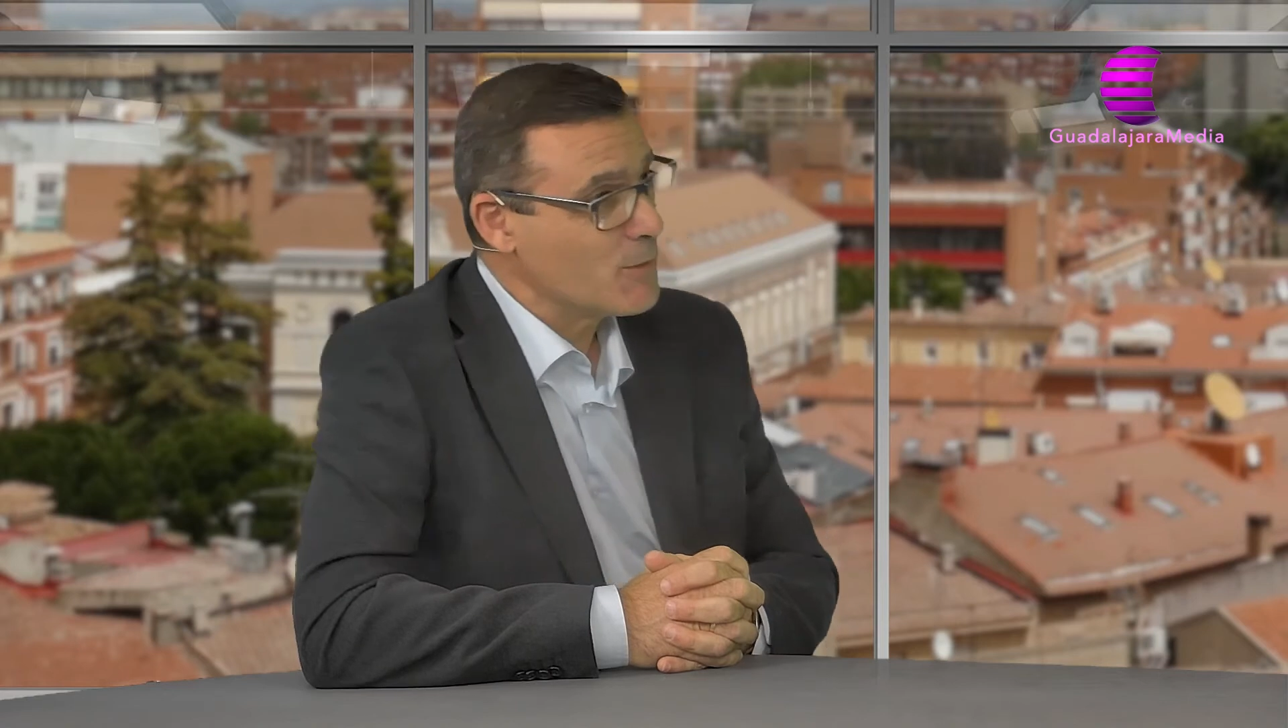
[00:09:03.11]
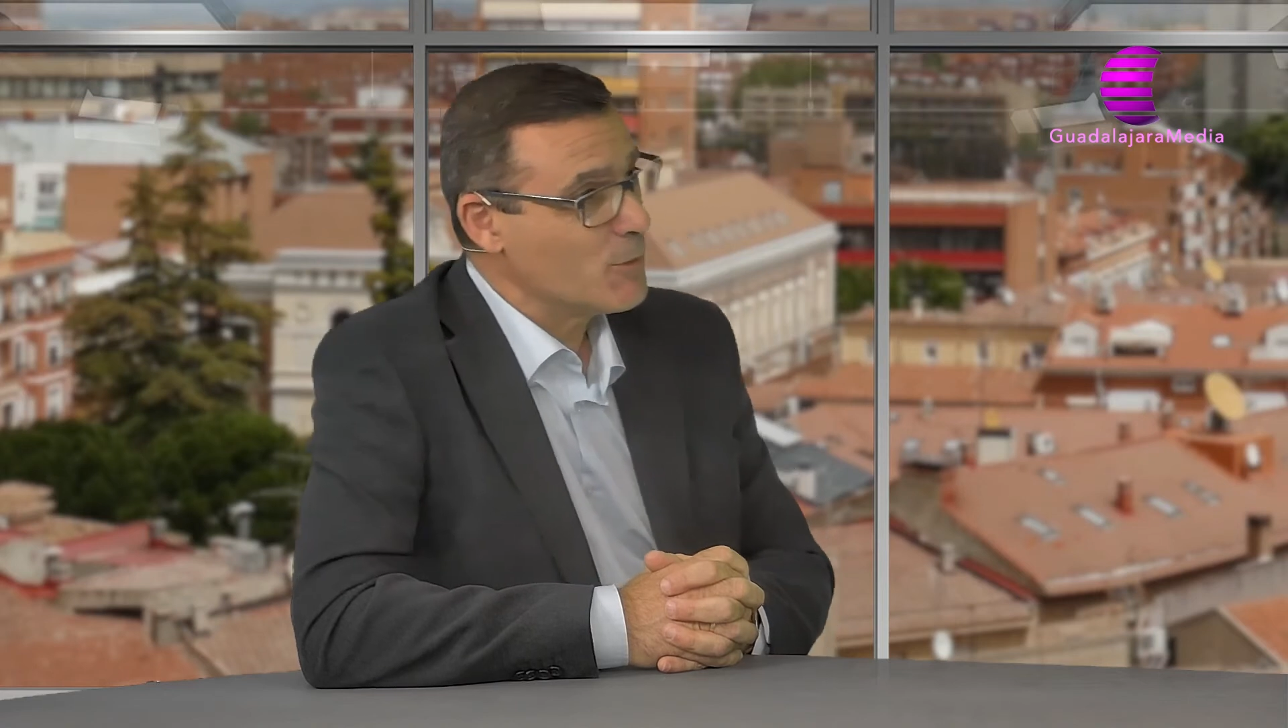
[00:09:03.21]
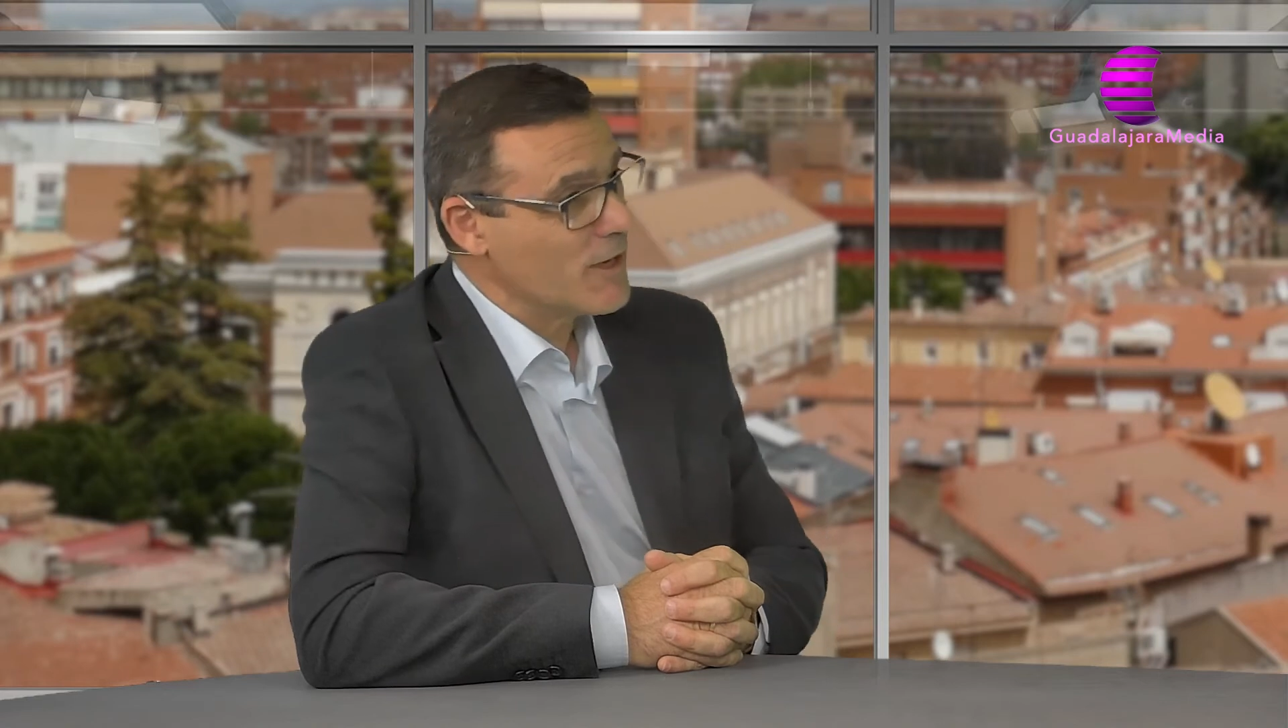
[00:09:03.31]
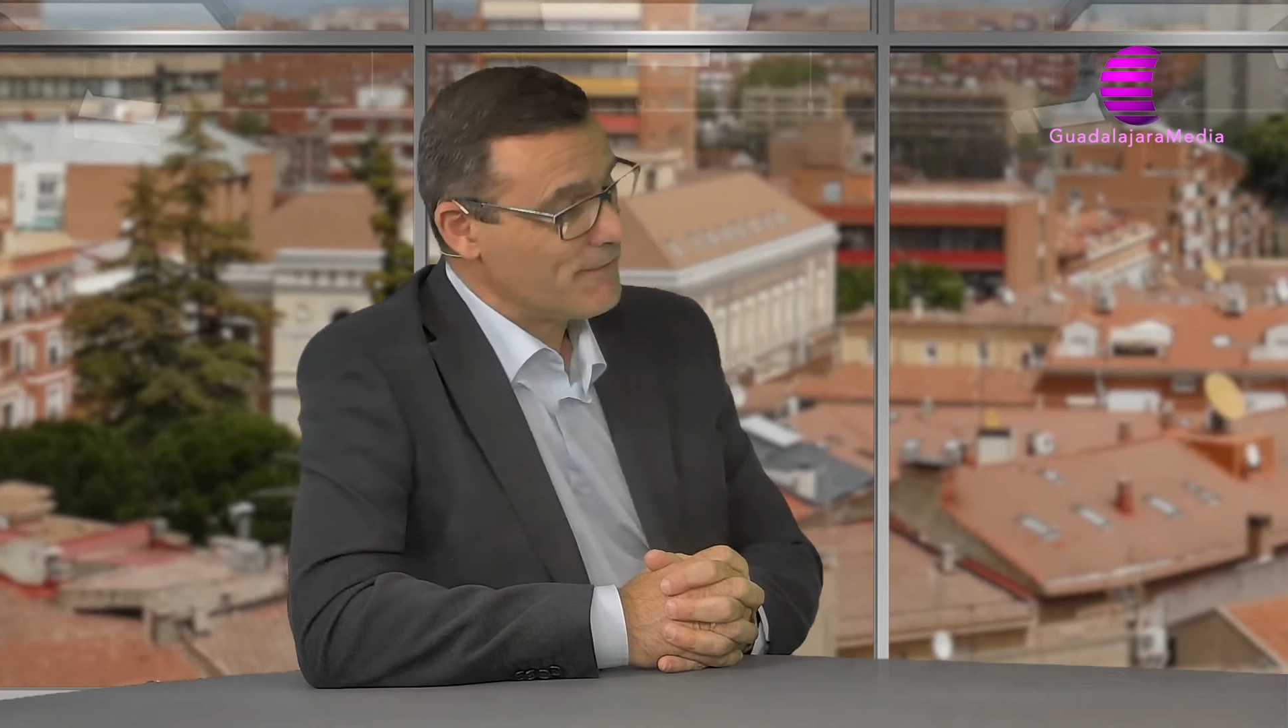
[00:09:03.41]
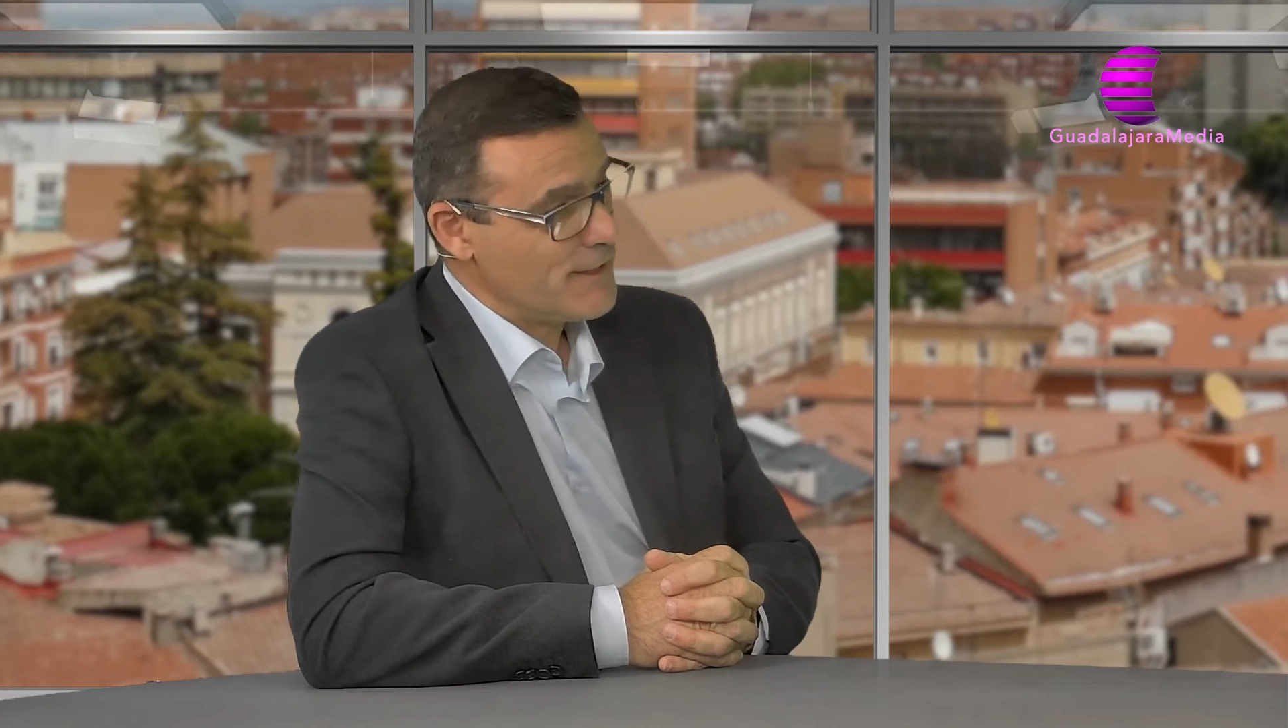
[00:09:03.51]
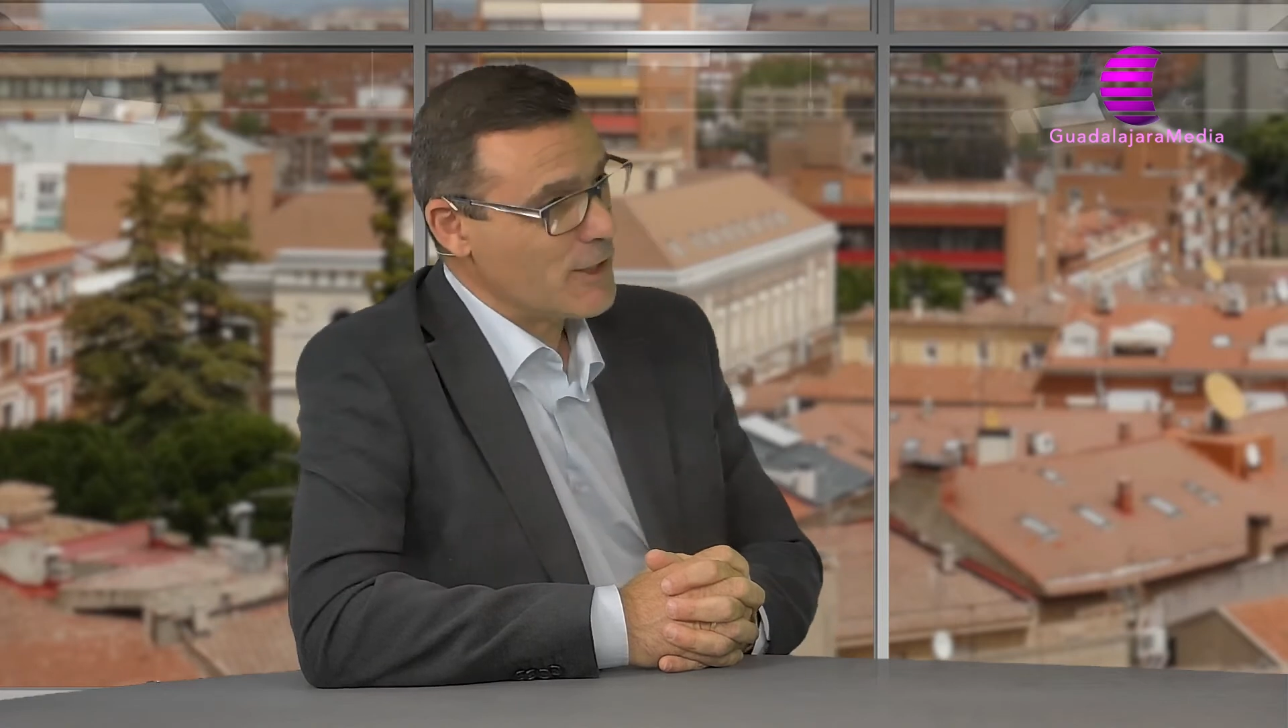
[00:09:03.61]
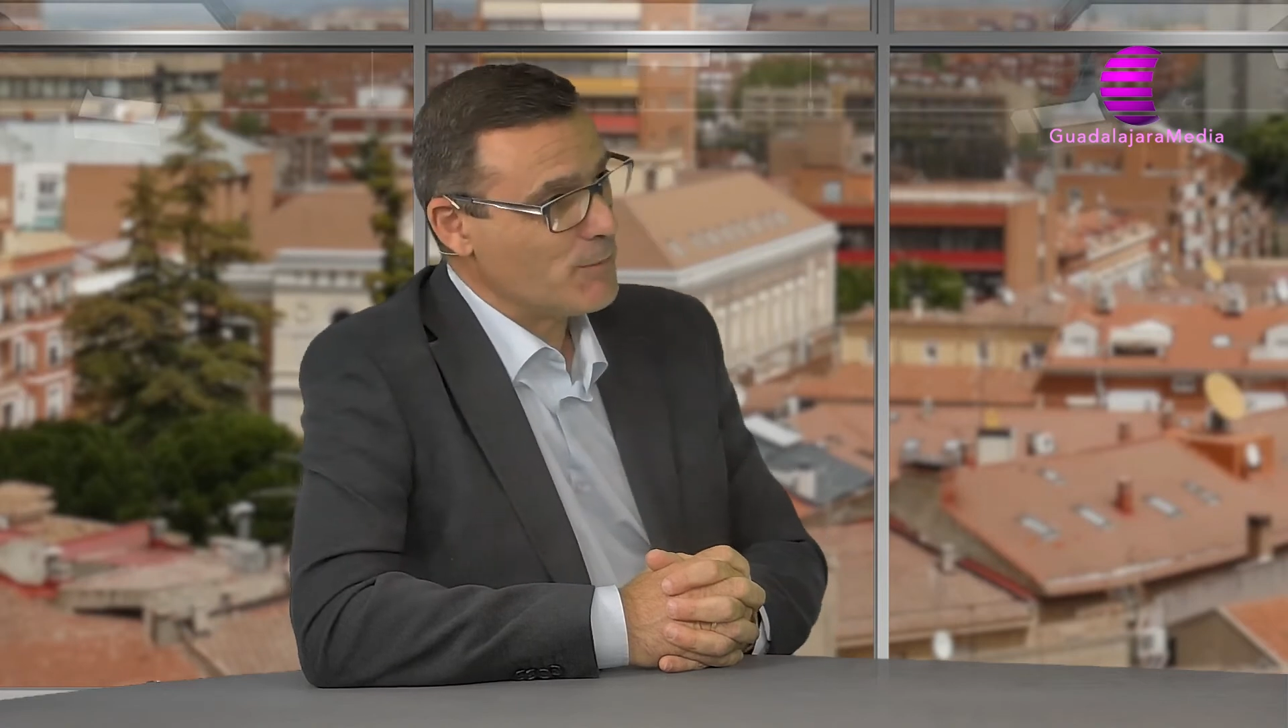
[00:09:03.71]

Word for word: como jefe de